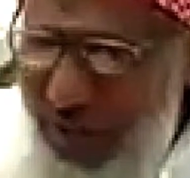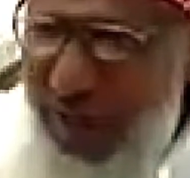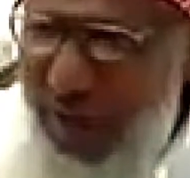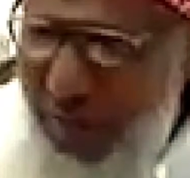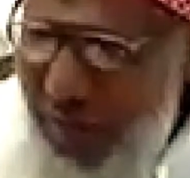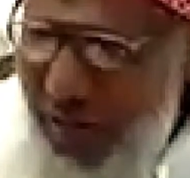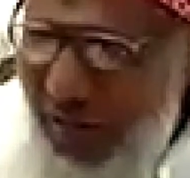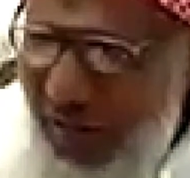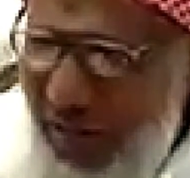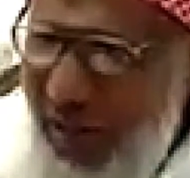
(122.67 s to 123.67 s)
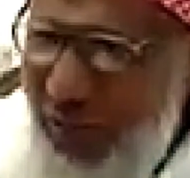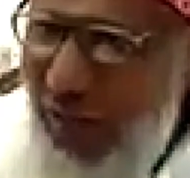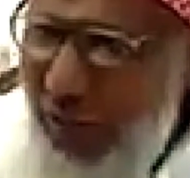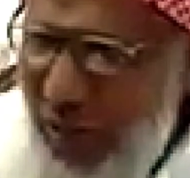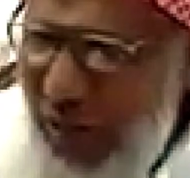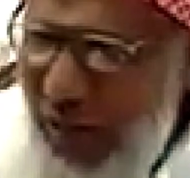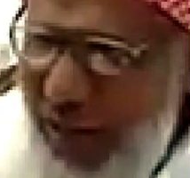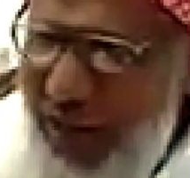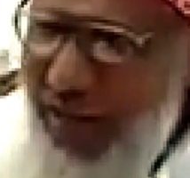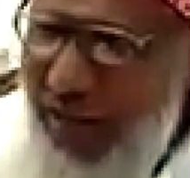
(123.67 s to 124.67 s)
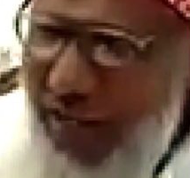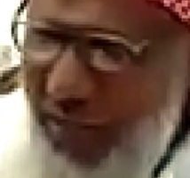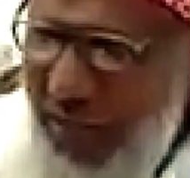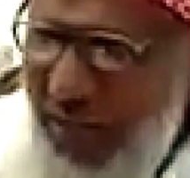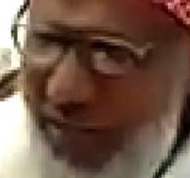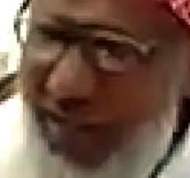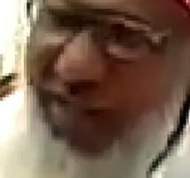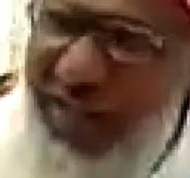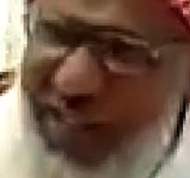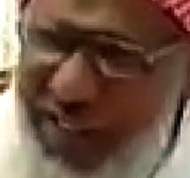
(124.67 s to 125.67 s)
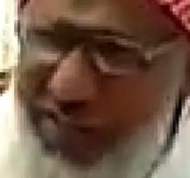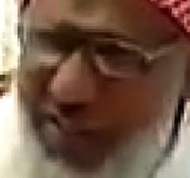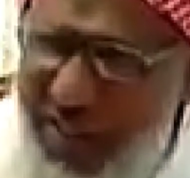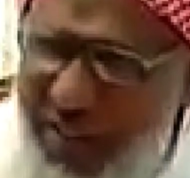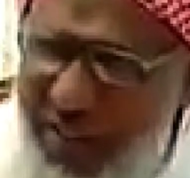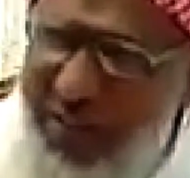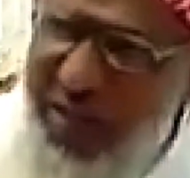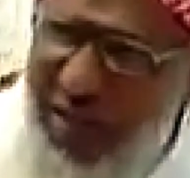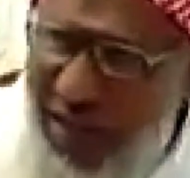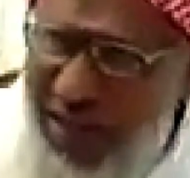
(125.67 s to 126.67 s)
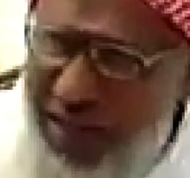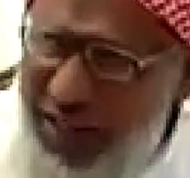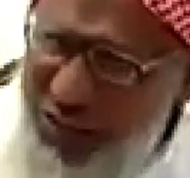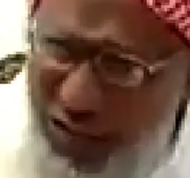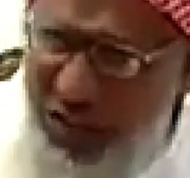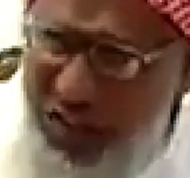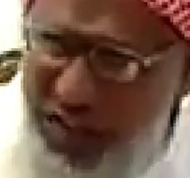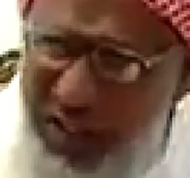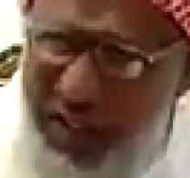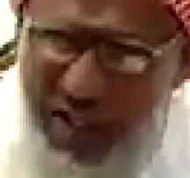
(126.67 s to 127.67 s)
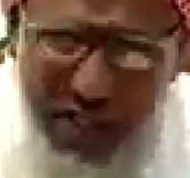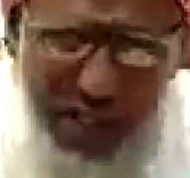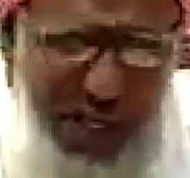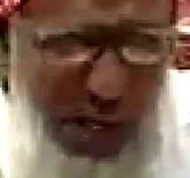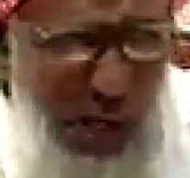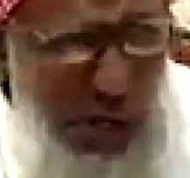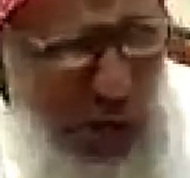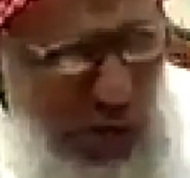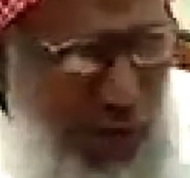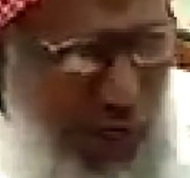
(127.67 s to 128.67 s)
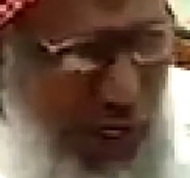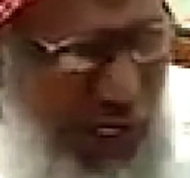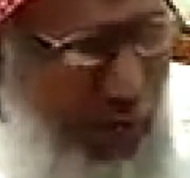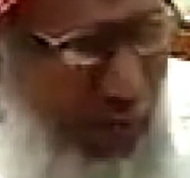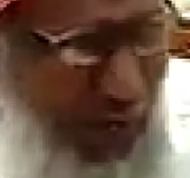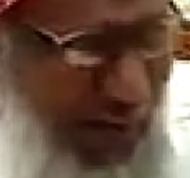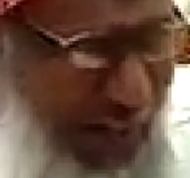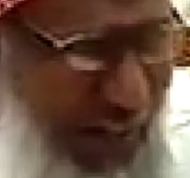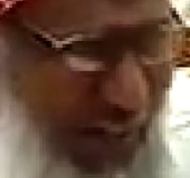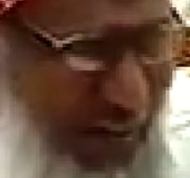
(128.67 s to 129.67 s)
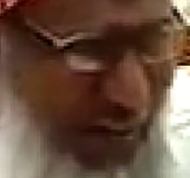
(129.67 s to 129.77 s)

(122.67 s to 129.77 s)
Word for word: மேன்மையானது உயர்வானது கண்ணியமானது அந்தஸ்து மிக்கது மேலானதுன்னு சொல்றதுக்கு ஒவ்வொரு மொழியிலே ஒரு வார்த்தை இருக்குது